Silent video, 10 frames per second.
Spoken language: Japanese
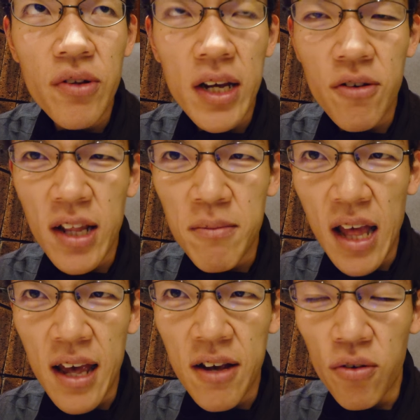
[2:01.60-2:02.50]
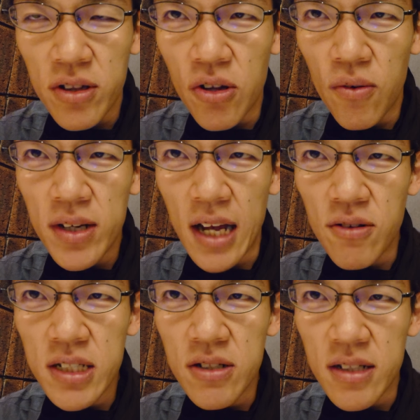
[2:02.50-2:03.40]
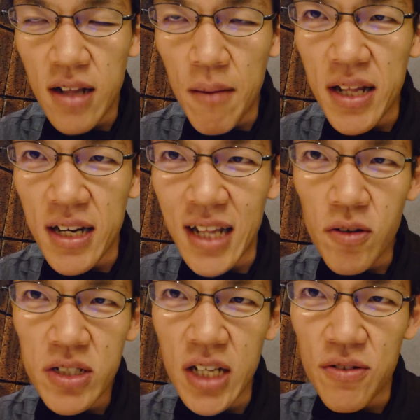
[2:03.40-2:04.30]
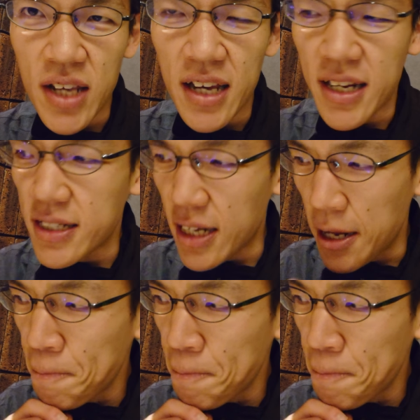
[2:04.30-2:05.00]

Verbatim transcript: いとないかに見て、本当に楽しく、食べてて楽しくなるケーキでした。